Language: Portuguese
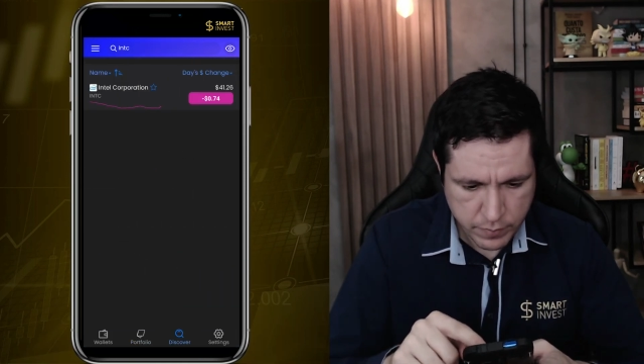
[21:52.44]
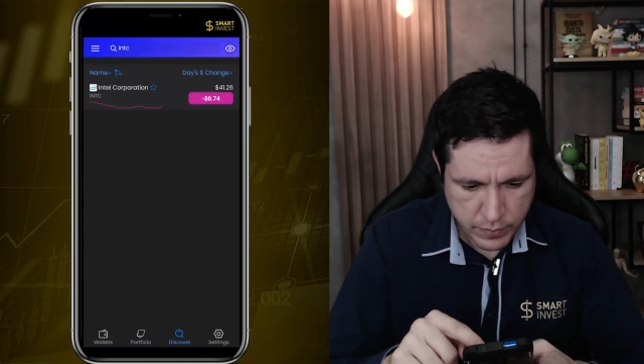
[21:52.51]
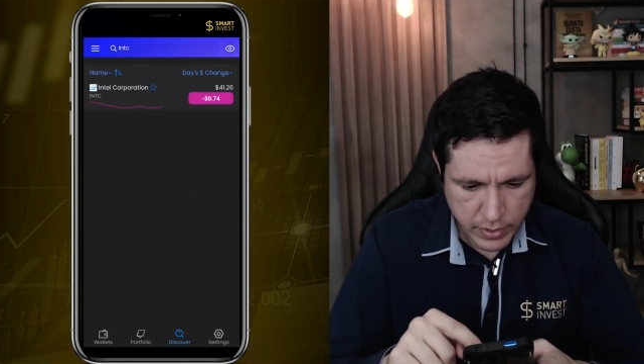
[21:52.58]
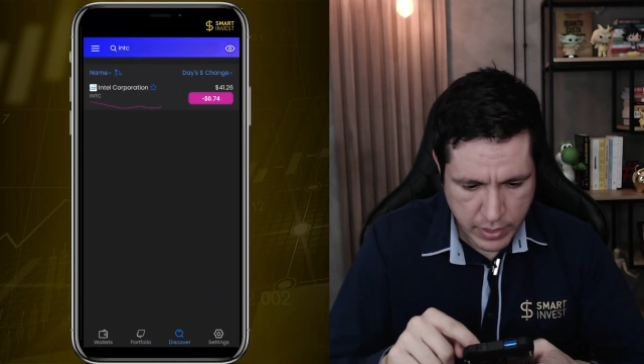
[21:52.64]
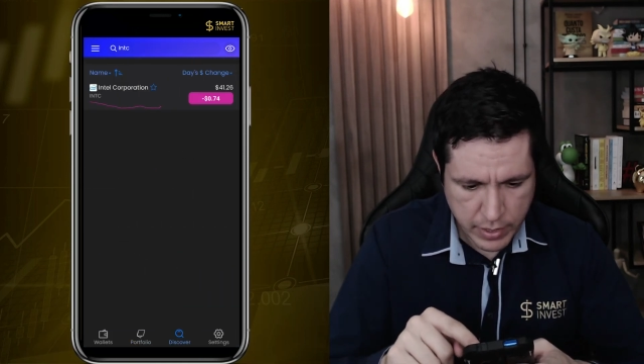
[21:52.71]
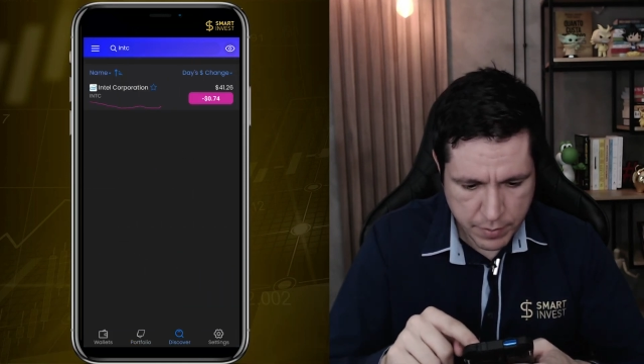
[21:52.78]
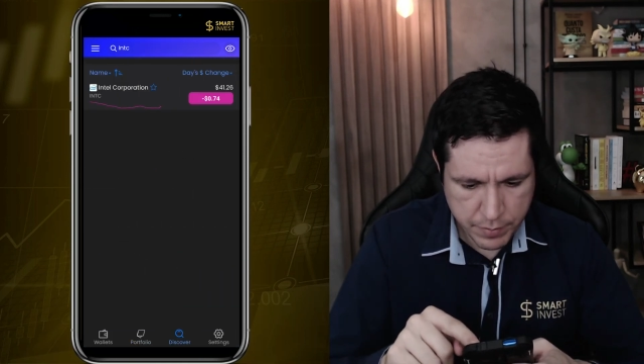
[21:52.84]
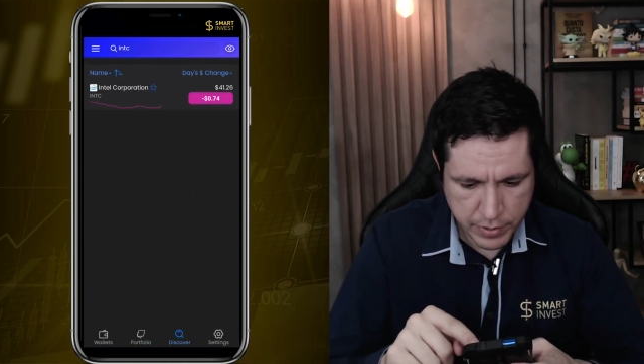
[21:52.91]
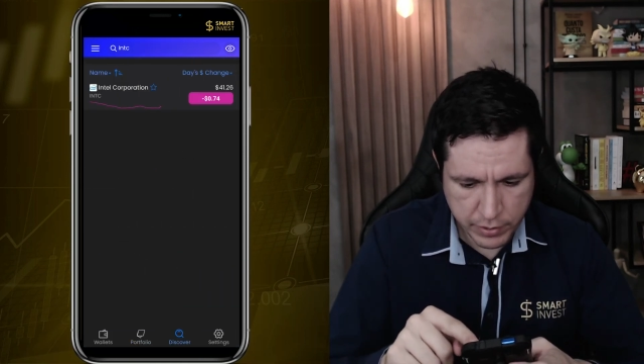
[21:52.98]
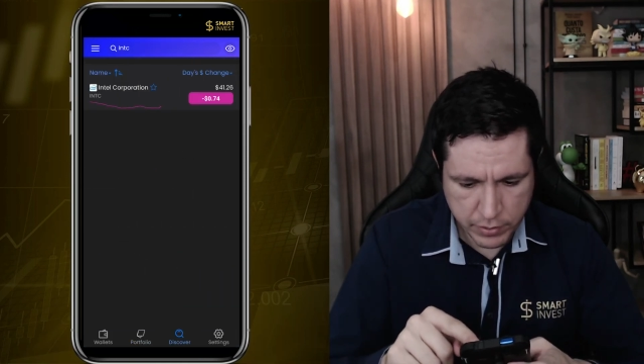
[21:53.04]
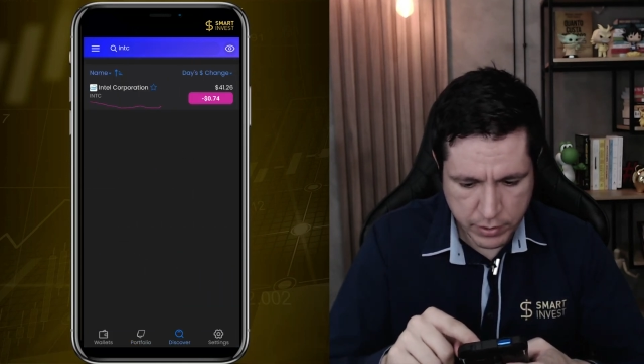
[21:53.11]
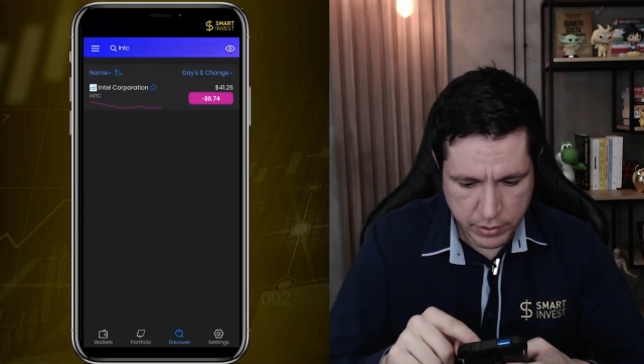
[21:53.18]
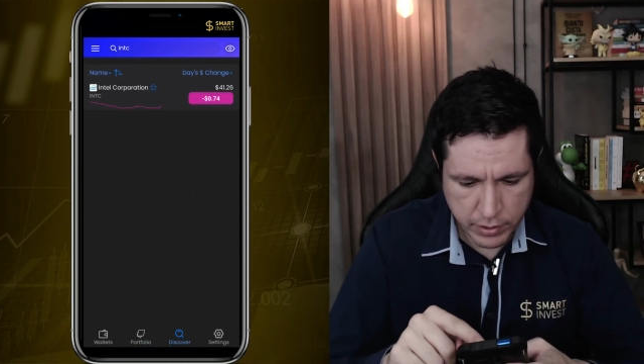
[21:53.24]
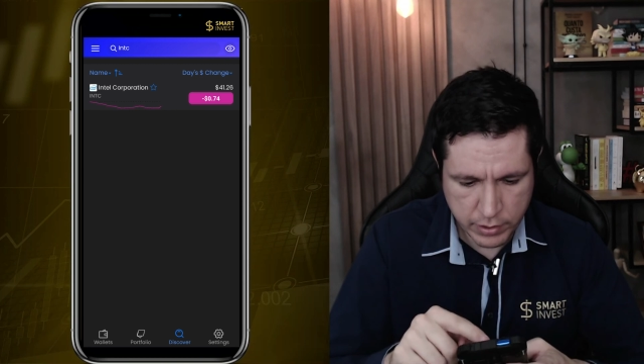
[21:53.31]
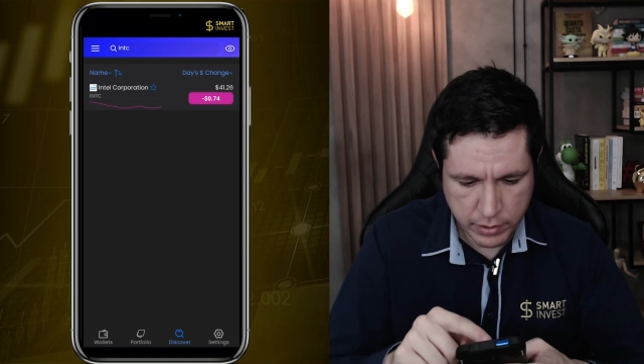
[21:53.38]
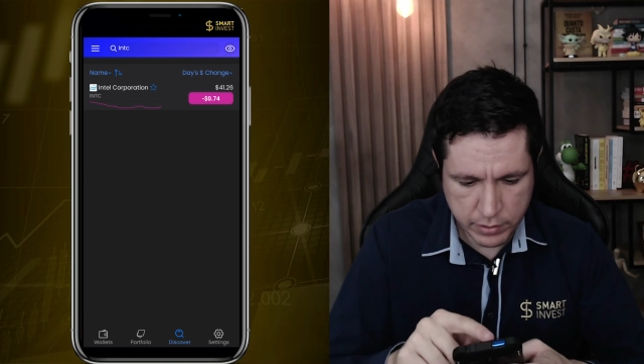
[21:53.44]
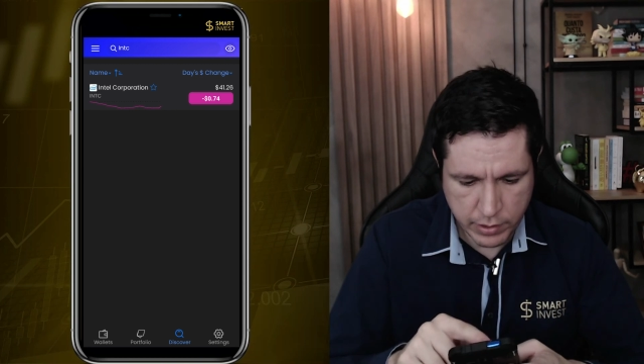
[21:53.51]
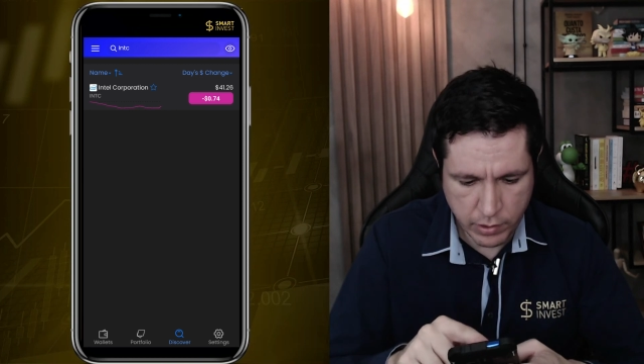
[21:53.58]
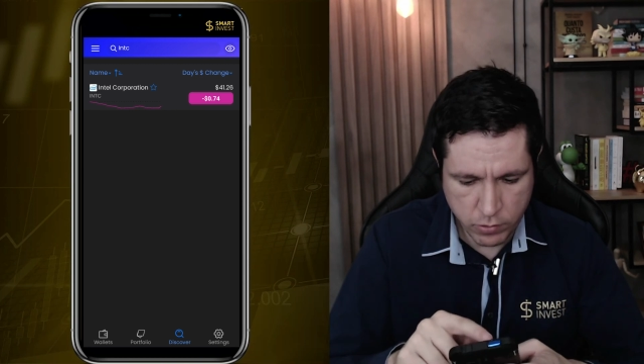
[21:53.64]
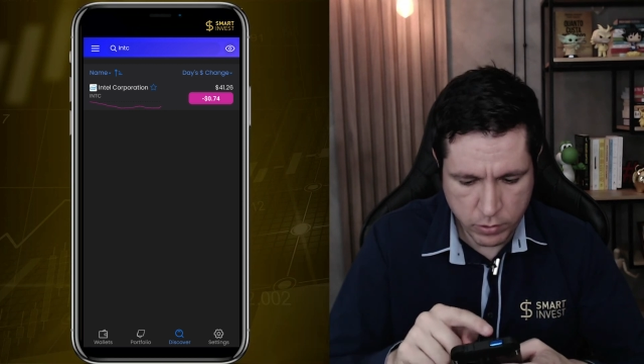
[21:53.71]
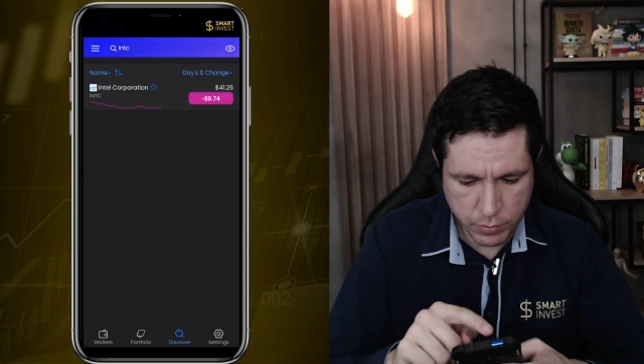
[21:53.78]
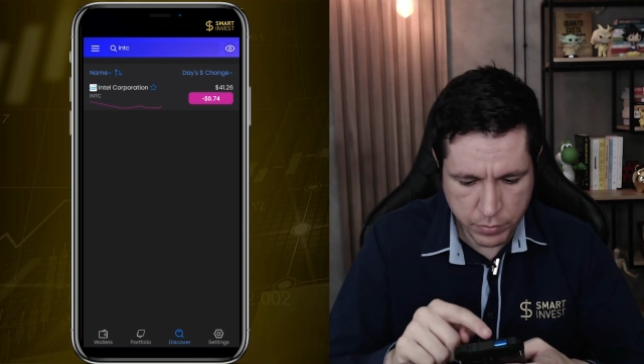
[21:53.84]
Abrindo aqui, Intel
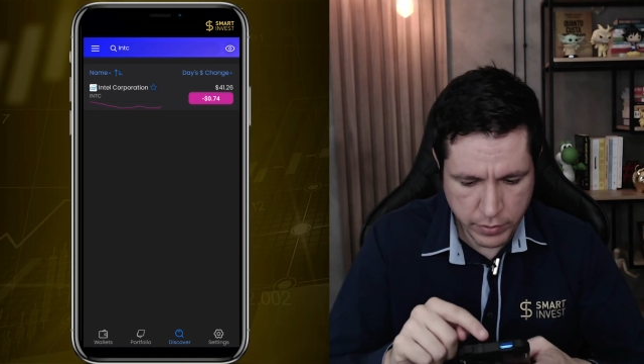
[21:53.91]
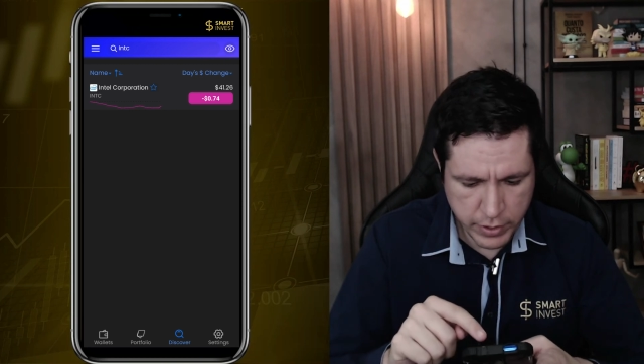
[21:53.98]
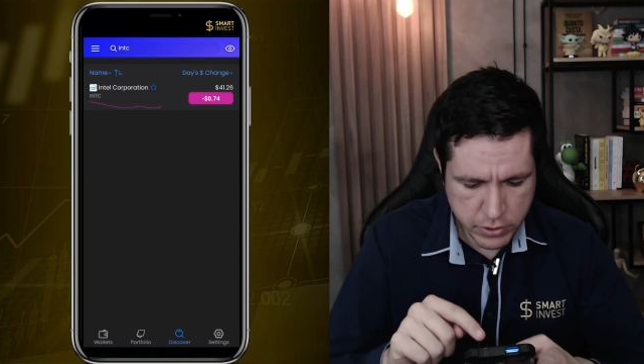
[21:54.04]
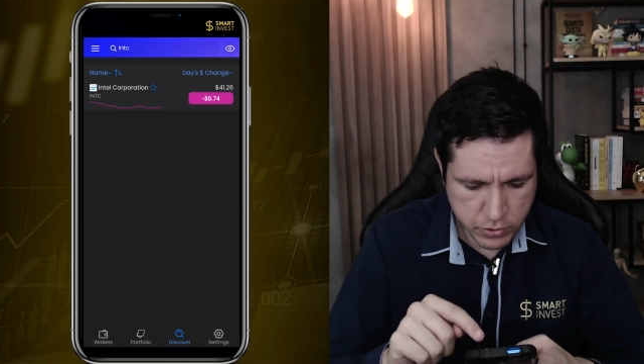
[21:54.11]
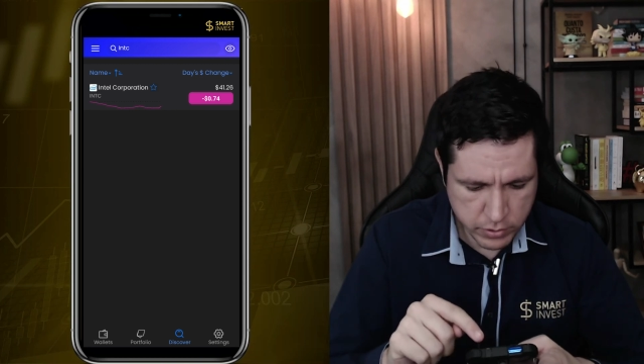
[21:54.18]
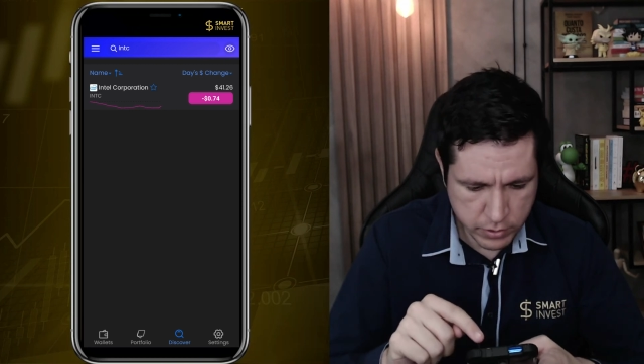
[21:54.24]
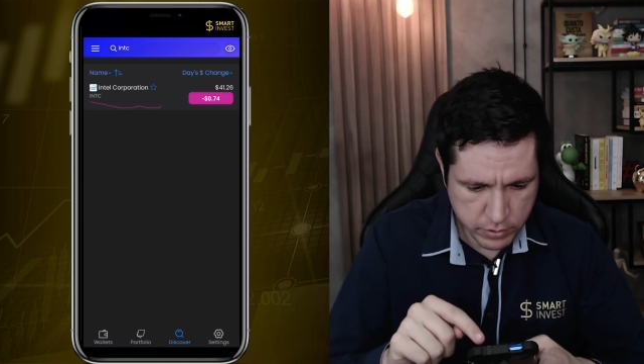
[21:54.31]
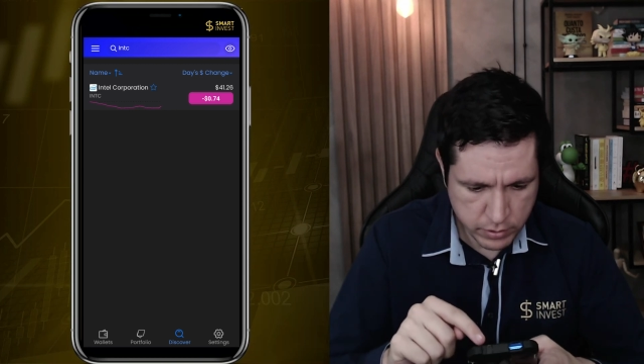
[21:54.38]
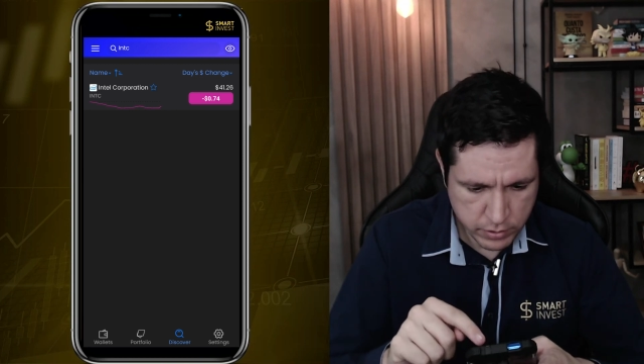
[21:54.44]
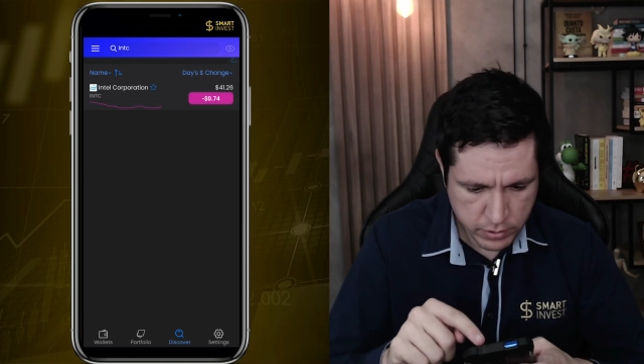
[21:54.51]
Corporation.